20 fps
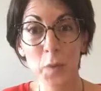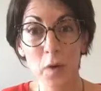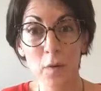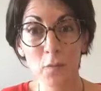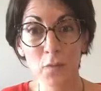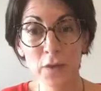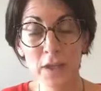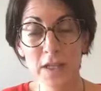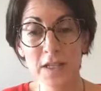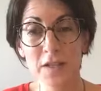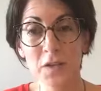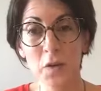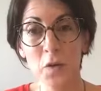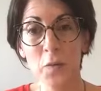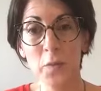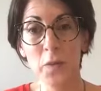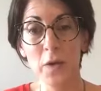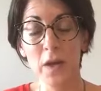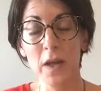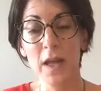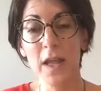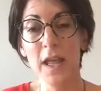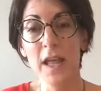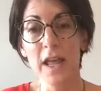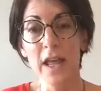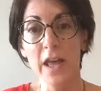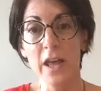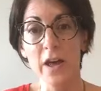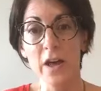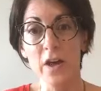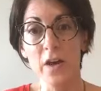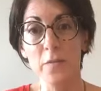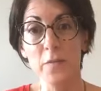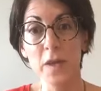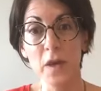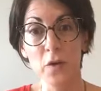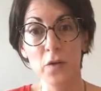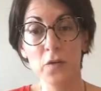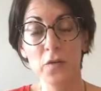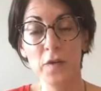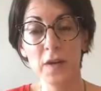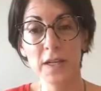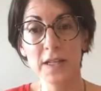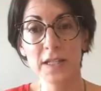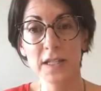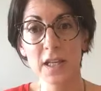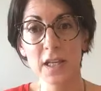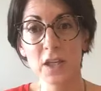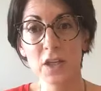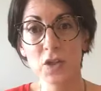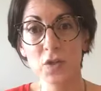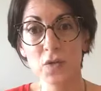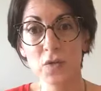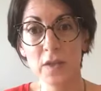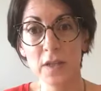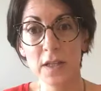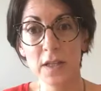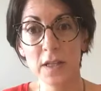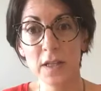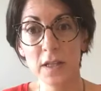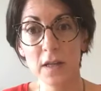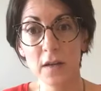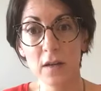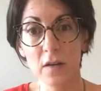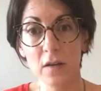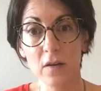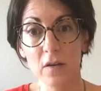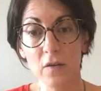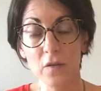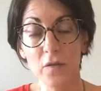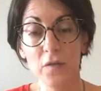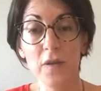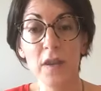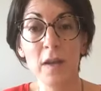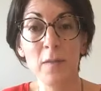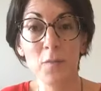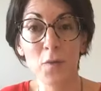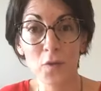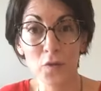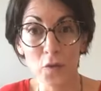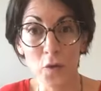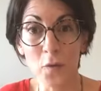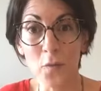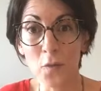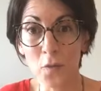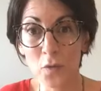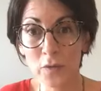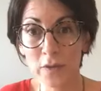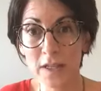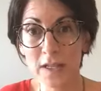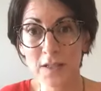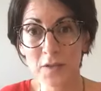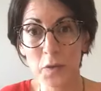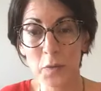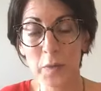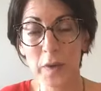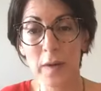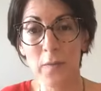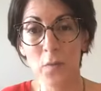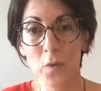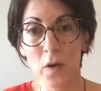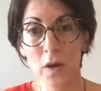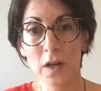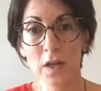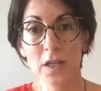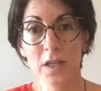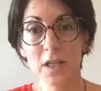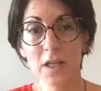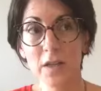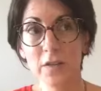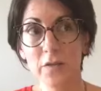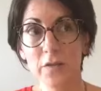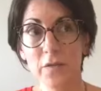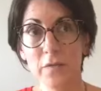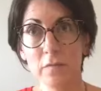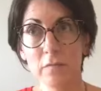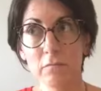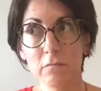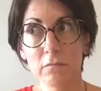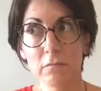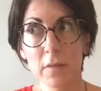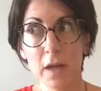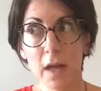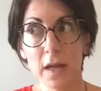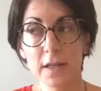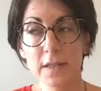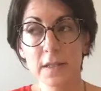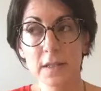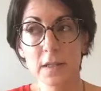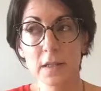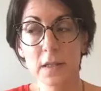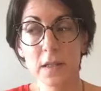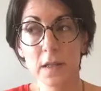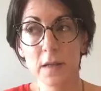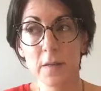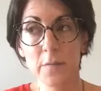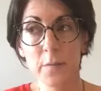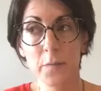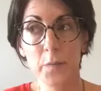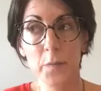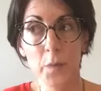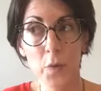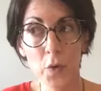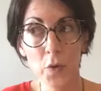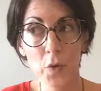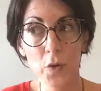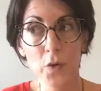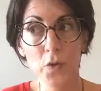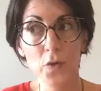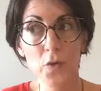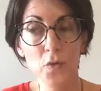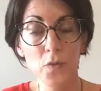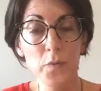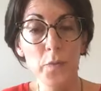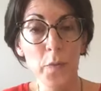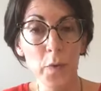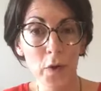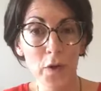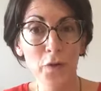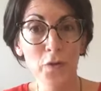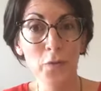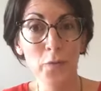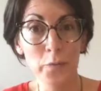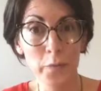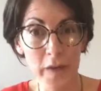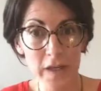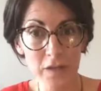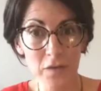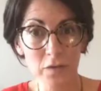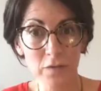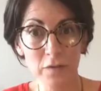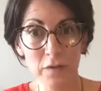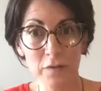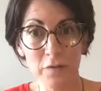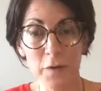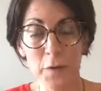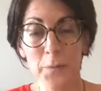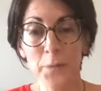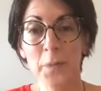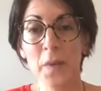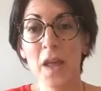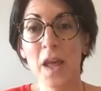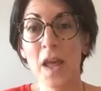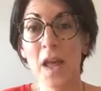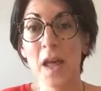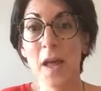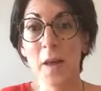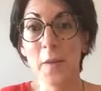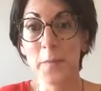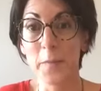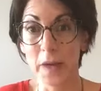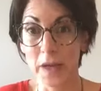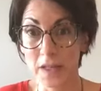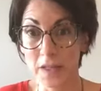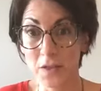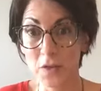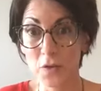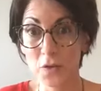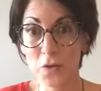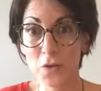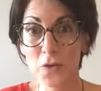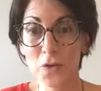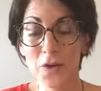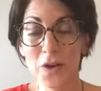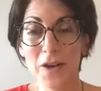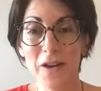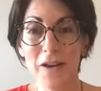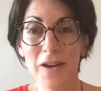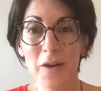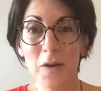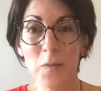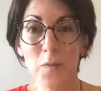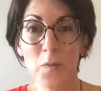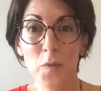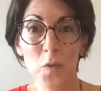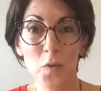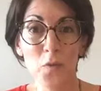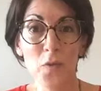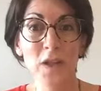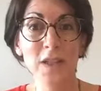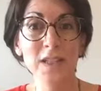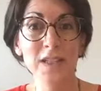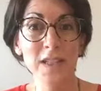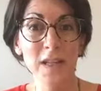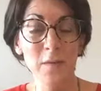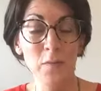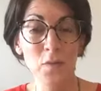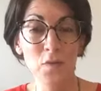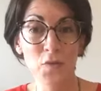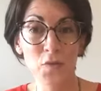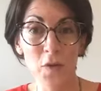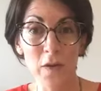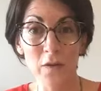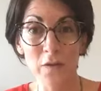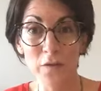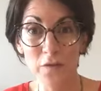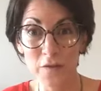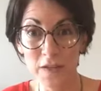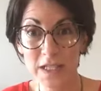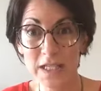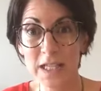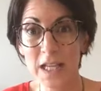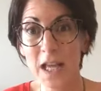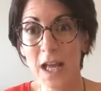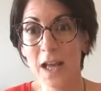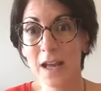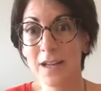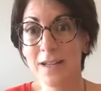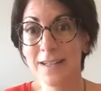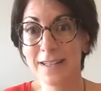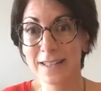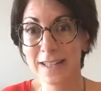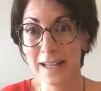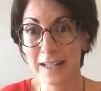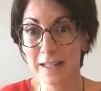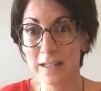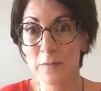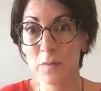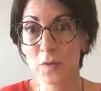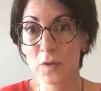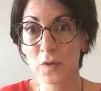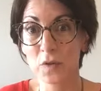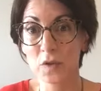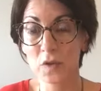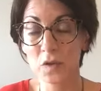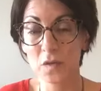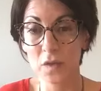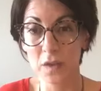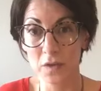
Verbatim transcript: prends mon exemple, euh, bien en fait, je n'ai finalement dans mon exemple à moi assez peu eu peur de ne pas en vivre. Parce que pour moi, c'était un besoin viscéral d'être indépendante